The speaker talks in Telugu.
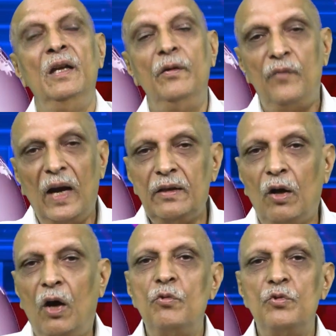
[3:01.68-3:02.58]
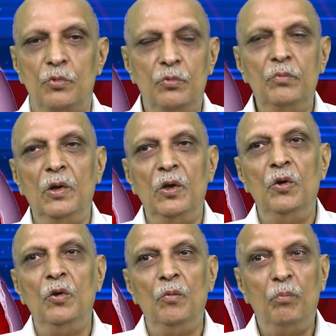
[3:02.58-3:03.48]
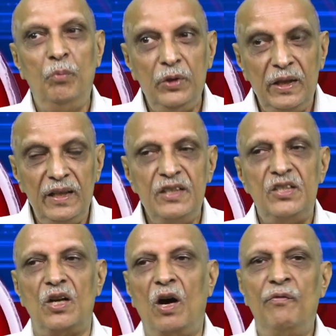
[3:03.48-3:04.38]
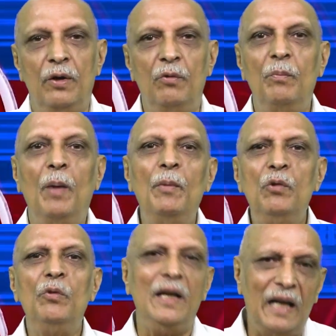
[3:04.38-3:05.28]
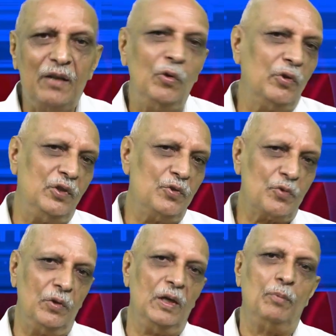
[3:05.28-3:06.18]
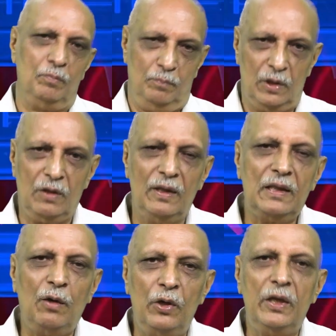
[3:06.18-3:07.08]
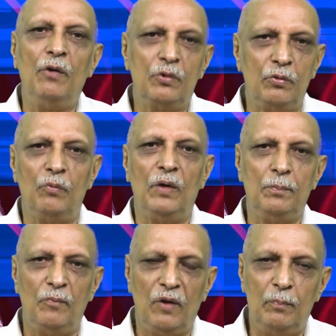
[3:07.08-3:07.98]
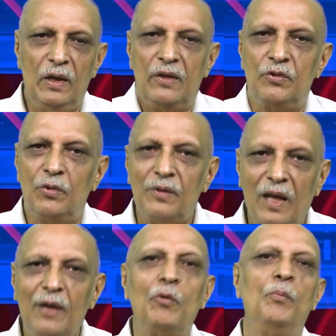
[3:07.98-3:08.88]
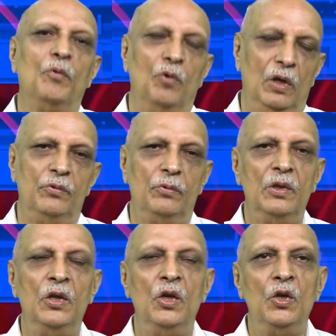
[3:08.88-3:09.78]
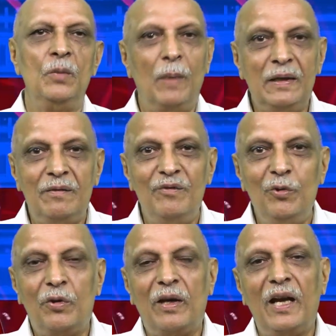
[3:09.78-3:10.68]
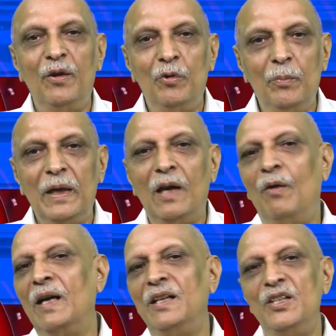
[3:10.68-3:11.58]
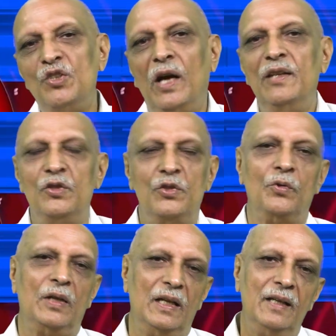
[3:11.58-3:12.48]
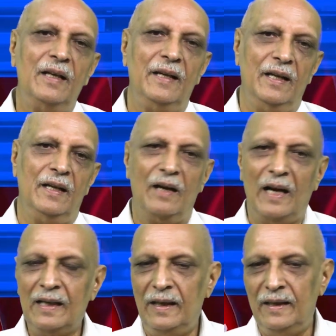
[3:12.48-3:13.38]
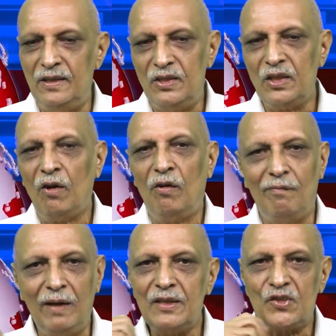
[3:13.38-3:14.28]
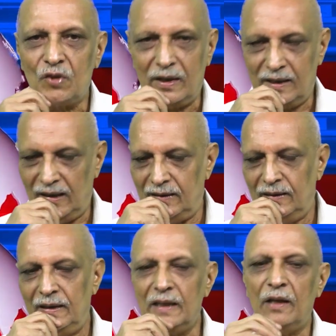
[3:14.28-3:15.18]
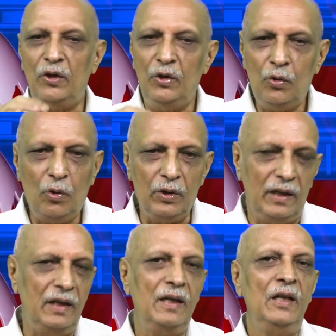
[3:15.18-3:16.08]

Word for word: ఇన్ఫ్యాక్ట్ ఆ రోజు పుటిన్ ఇచ్చిన ఆఫరు మమ్మల్ని కూడా నాటోలోకి తీసుకోండి అప్పుడు మొత్తం అంతా ఒకటే అవుతుంది వన్ వన్ మిలిటరీ జోన్ దానికి ఒప్పుకోలేదు బట్ యుక్రెయిన్ మిగిలిన వాటిని జాయిన్ చేసుకోవడానికి రెడీ అయినారు అక్కడి నుంచి కాన్ఫ్లిక్ట్ స్టార్ట్ అయింది ఇక రెండోది